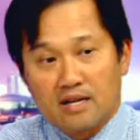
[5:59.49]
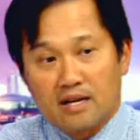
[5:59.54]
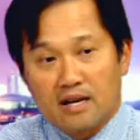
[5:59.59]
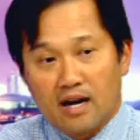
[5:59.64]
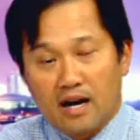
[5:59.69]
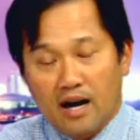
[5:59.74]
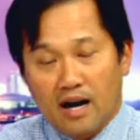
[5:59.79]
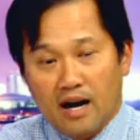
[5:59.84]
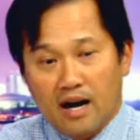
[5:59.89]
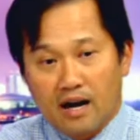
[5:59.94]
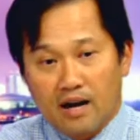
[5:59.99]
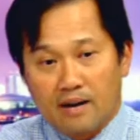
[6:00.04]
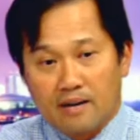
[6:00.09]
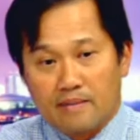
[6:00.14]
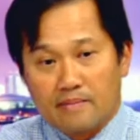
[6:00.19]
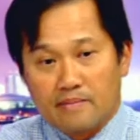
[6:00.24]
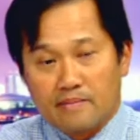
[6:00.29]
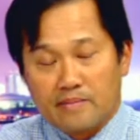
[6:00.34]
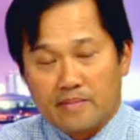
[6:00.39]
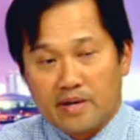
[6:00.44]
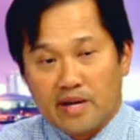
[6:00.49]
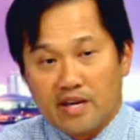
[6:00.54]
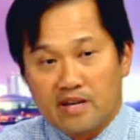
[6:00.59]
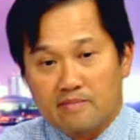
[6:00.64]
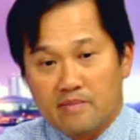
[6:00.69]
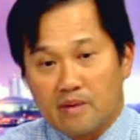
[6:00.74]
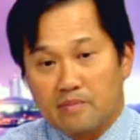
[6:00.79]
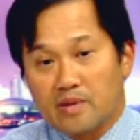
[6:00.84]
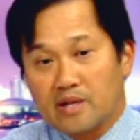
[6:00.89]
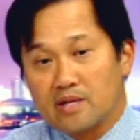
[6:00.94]
uh, khi
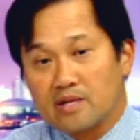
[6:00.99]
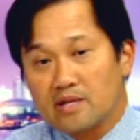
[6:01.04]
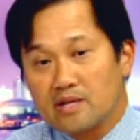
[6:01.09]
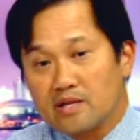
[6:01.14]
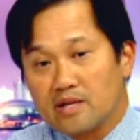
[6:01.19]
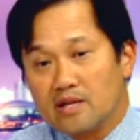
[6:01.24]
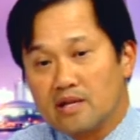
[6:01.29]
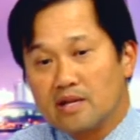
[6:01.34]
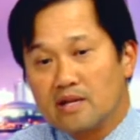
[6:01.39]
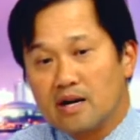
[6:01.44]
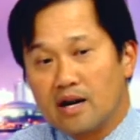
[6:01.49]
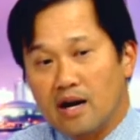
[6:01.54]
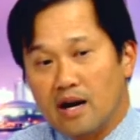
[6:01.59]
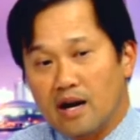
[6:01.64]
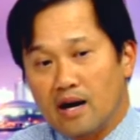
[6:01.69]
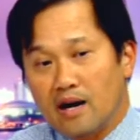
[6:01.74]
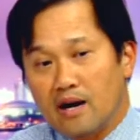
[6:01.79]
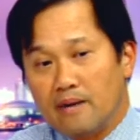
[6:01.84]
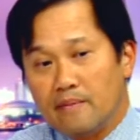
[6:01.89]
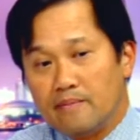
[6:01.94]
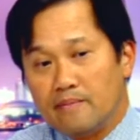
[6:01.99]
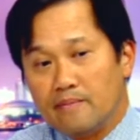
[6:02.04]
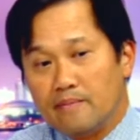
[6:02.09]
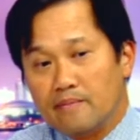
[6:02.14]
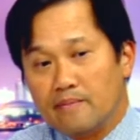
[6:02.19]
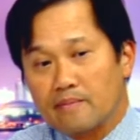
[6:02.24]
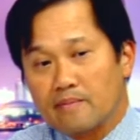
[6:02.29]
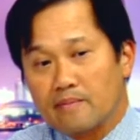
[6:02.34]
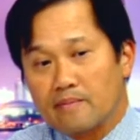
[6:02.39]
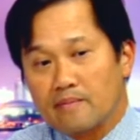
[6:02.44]
mà mình uh,
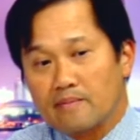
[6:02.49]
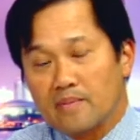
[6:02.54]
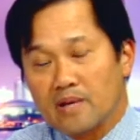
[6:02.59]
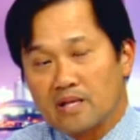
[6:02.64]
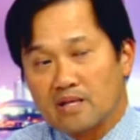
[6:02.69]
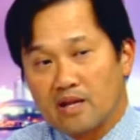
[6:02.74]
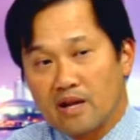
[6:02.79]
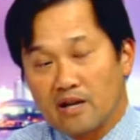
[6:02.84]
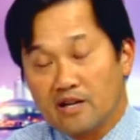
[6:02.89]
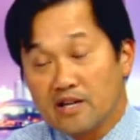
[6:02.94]
mình thử